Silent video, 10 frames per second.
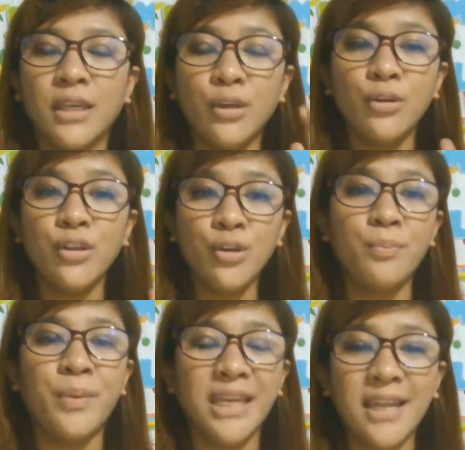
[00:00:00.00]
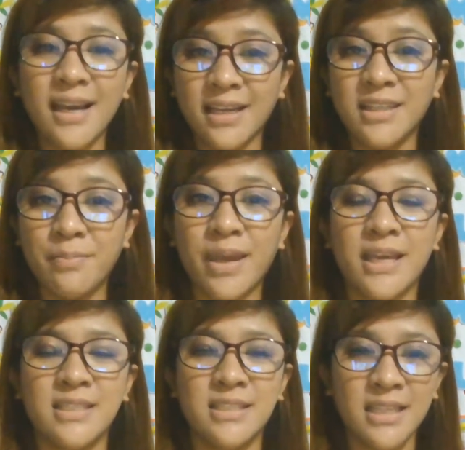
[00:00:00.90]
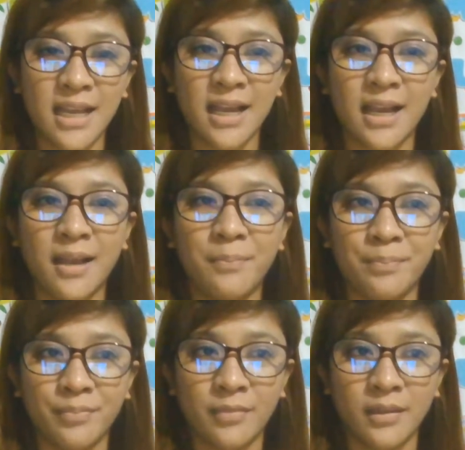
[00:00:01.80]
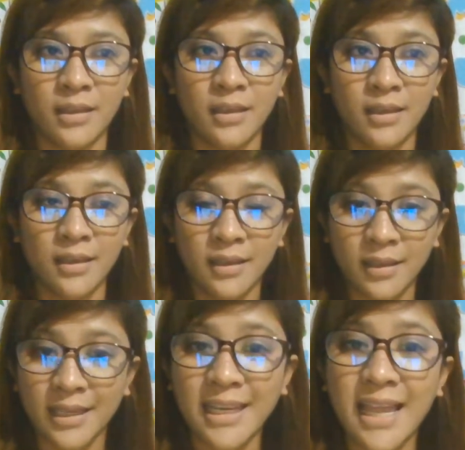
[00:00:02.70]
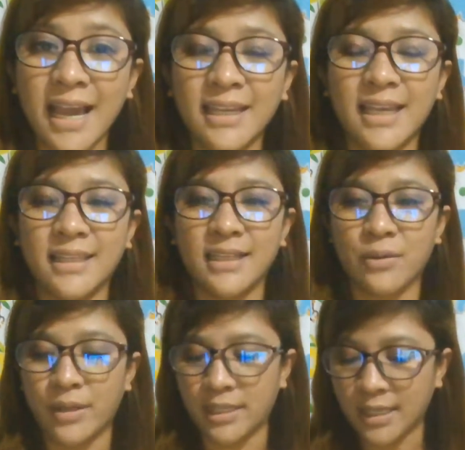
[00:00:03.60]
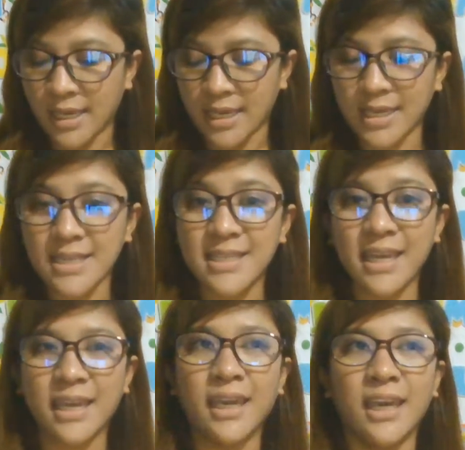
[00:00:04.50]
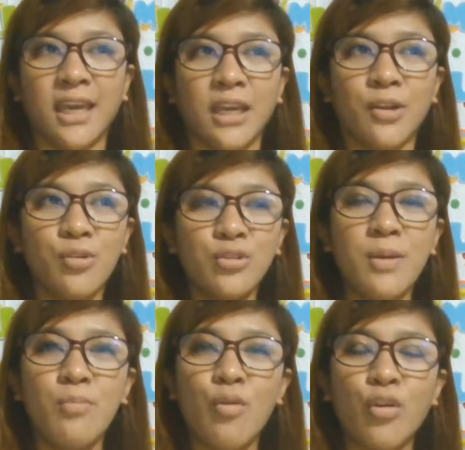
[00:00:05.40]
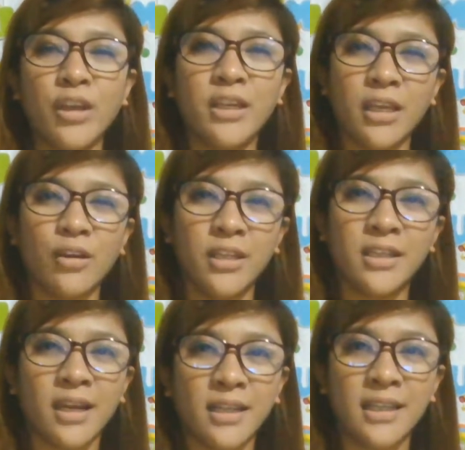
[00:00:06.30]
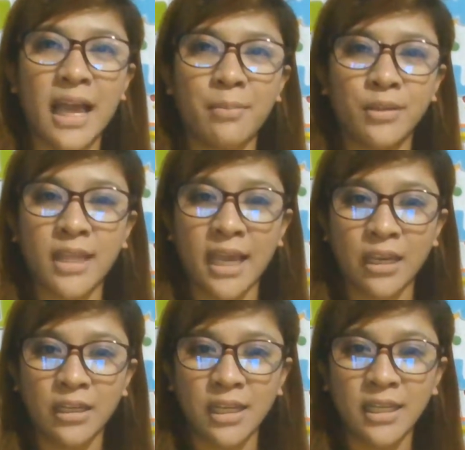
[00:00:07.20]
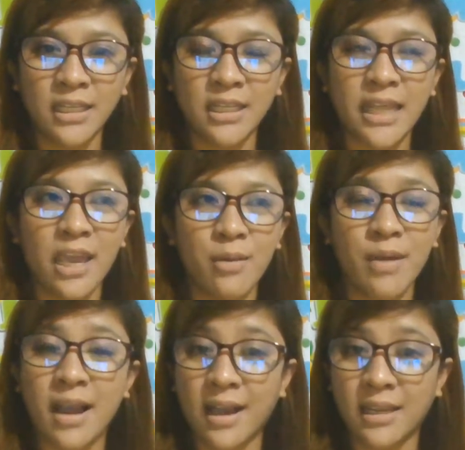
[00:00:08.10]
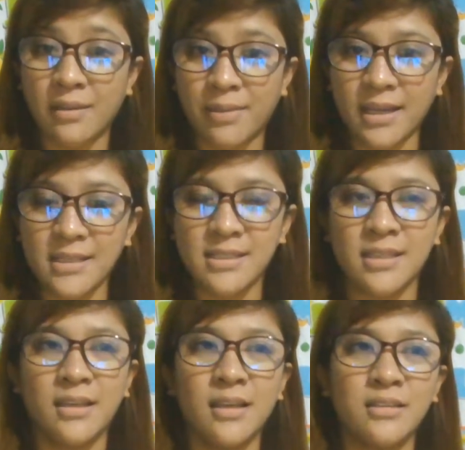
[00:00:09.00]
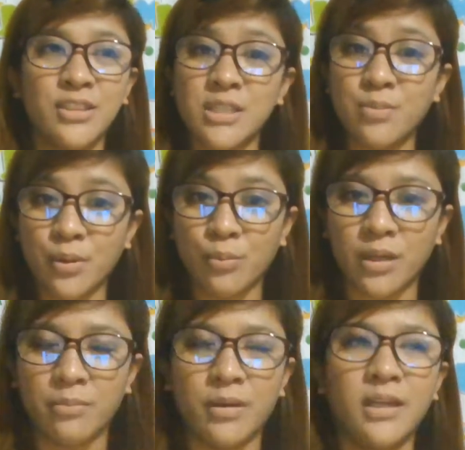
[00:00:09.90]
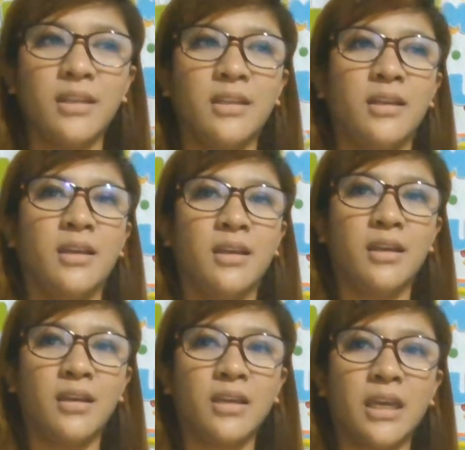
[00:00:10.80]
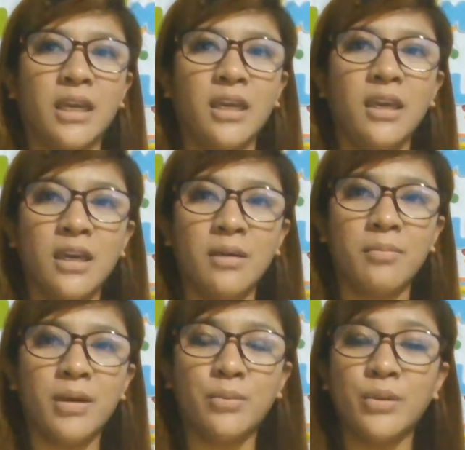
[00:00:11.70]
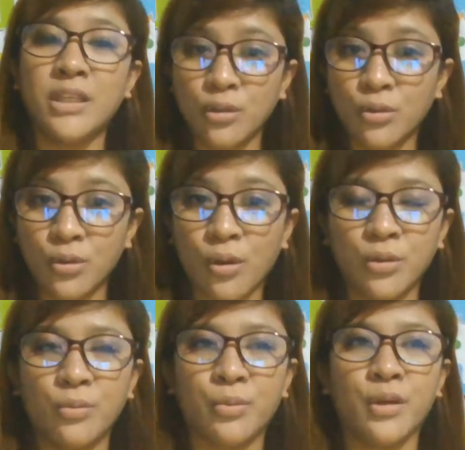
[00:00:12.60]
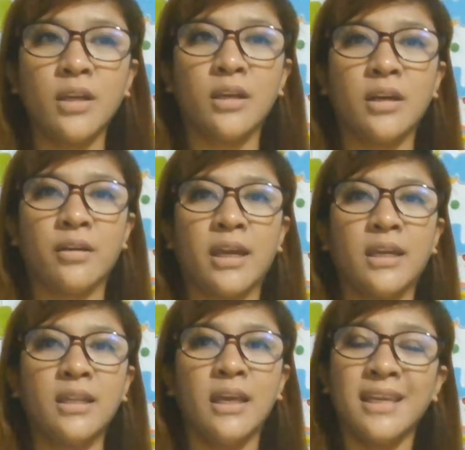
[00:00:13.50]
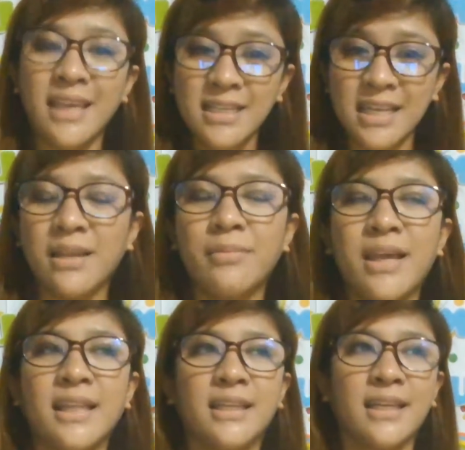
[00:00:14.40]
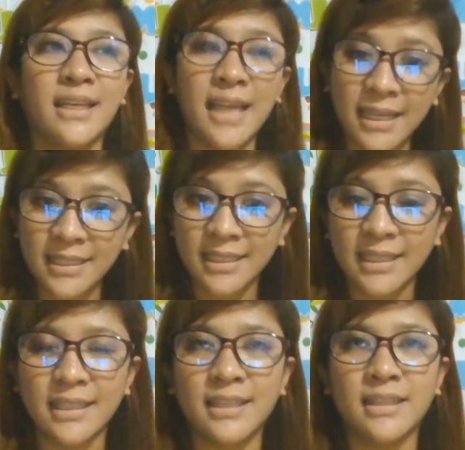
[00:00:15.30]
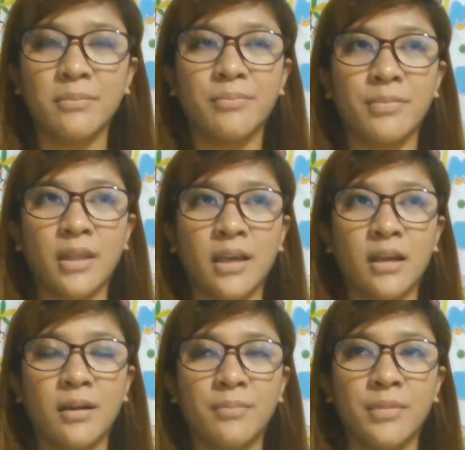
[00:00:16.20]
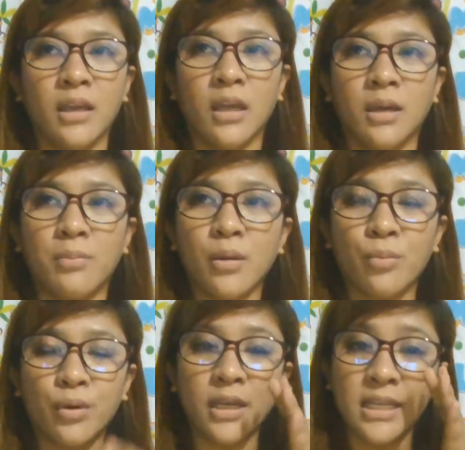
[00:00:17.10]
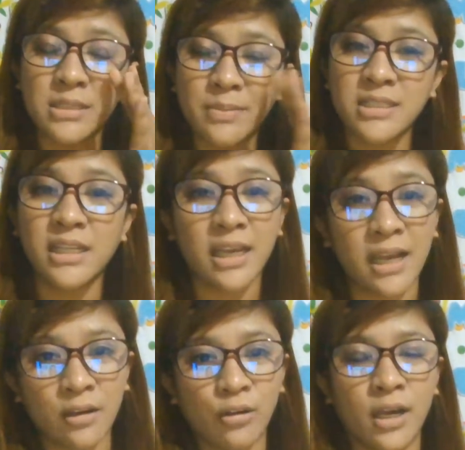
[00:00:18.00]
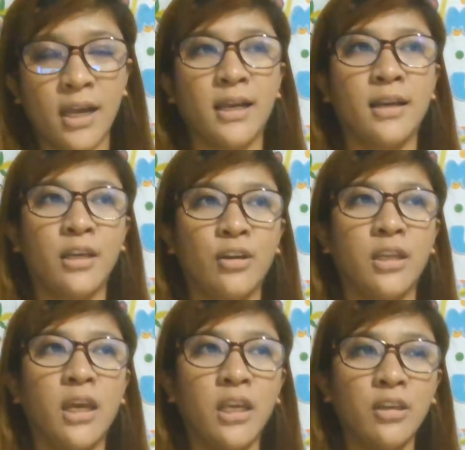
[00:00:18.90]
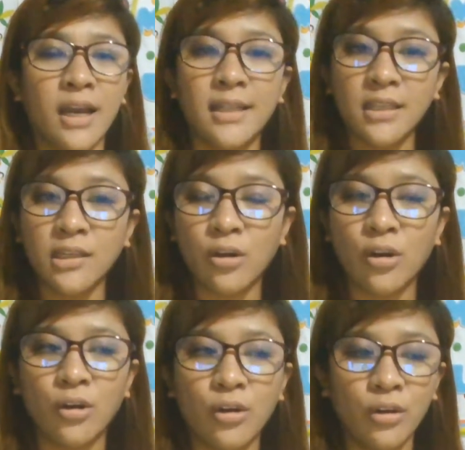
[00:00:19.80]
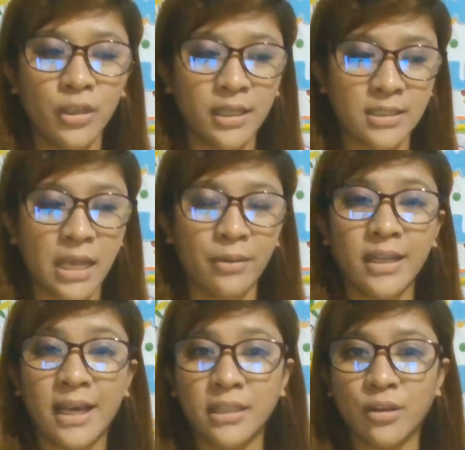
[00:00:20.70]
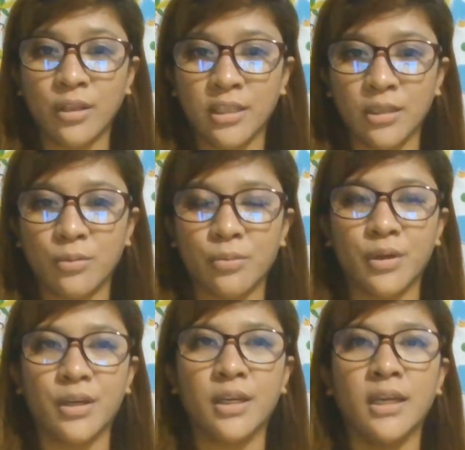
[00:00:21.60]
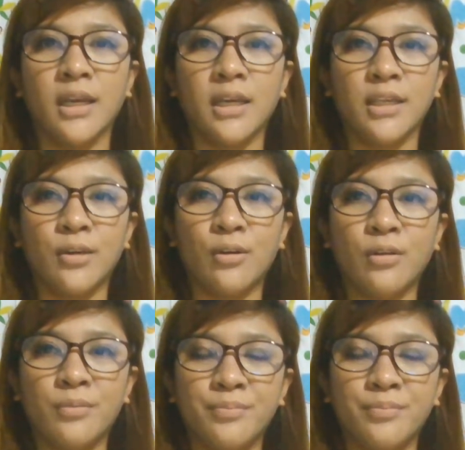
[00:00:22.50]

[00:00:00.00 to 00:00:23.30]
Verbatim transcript: Yun yung pinaka the best na kailangan natin gawin. Kasi, kung the more ngayon nagreklamo tayo na hindi tayo makakalabas just for one month, okay, but we need to go to work, alright? Yes, alam natin, kailangan talaga natin um, mag-work, especially ako ha, ngayon, yung ate ko, yung asawa ng ate ko hindi nag-work, yung